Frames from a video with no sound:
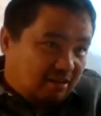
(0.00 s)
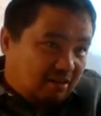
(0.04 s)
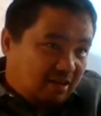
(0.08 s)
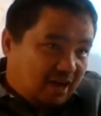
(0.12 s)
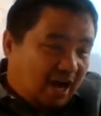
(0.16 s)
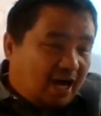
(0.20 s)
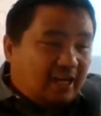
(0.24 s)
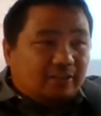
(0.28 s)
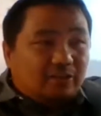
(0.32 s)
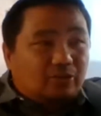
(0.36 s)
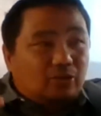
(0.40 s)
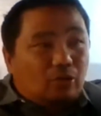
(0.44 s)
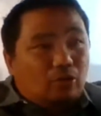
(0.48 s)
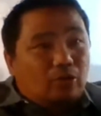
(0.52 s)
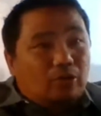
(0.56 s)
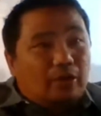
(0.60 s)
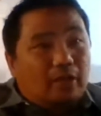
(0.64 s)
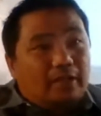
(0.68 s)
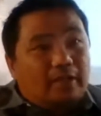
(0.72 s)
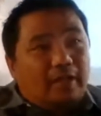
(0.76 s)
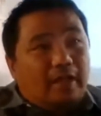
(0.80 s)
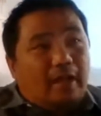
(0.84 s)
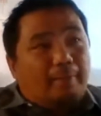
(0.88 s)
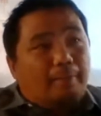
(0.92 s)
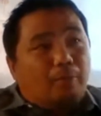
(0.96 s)
Hangtod
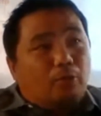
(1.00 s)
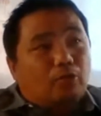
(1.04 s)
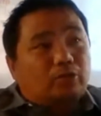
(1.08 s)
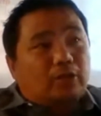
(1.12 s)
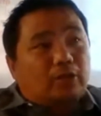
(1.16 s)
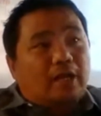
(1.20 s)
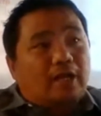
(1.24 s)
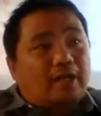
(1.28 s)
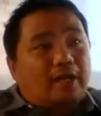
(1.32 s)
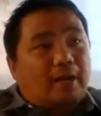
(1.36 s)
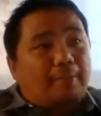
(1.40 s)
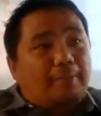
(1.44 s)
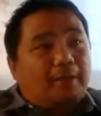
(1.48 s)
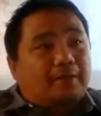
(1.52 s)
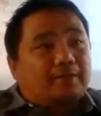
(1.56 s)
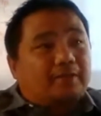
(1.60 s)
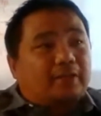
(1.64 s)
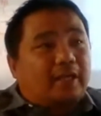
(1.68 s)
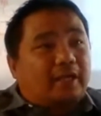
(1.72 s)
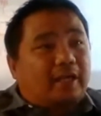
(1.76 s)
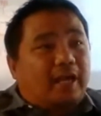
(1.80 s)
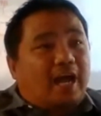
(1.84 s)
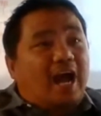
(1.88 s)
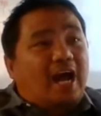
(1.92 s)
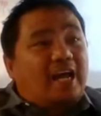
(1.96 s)
nga Abot ang
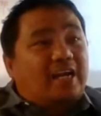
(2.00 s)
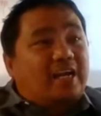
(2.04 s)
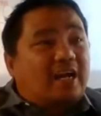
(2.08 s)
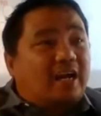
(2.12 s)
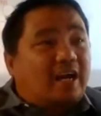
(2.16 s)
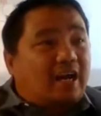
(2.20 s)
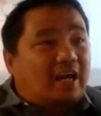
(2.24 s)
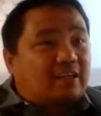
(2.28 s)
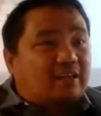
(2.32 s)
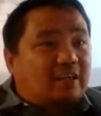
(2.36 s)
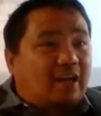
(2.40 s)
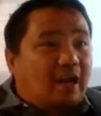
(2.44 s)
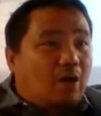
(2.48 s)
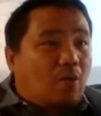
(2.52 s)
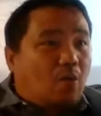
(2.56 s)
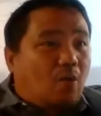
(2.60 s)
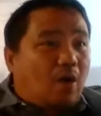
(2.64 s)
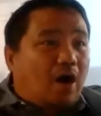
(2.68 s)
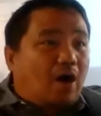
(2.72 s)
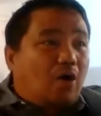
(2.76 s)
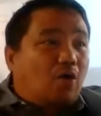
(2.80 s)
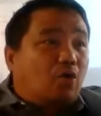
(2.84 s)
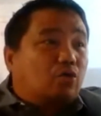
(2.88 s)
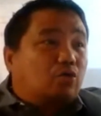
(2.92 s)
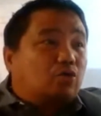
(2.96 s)
kamatay anang
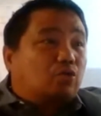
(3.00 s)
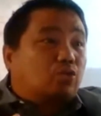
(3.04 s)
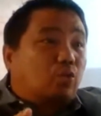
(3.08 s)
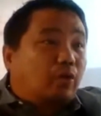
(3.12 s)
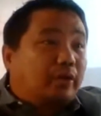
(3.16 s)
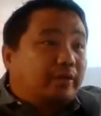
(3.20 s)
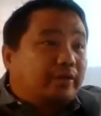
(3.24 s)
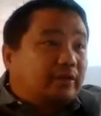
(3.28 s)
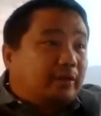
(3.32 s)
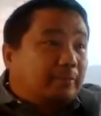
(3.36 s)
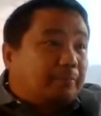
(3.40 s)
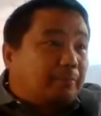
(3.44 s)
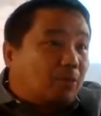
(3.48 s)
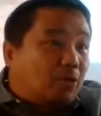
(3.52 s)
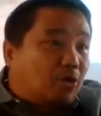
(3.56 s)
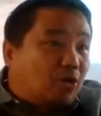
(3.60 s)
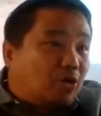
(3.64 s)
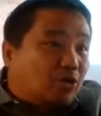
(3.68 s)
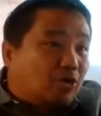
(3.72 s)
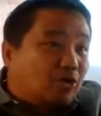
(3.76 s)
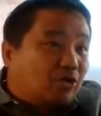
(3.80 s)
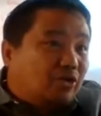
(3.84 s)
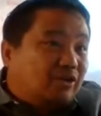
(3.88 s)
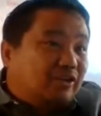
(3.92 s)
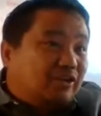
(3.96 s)
adlaw og
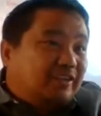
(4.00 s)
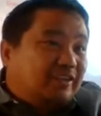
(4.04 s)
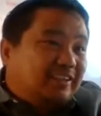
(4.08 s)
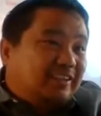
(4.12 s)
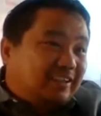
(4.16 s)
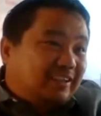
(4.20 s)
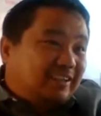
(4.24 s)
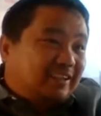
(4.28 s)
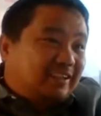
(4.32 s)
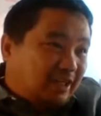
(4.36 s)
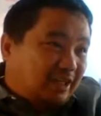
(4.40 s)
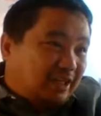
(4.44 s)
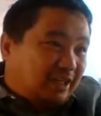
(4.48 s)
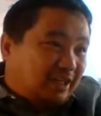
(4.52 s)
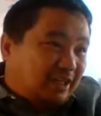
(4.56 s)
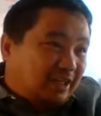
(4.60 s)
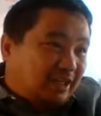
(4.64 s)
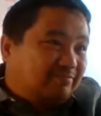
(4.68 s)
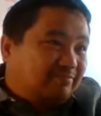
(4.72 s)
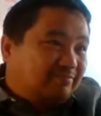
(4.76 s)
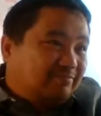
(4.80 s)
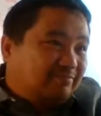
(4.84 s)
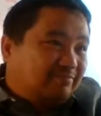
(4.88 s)
24,000.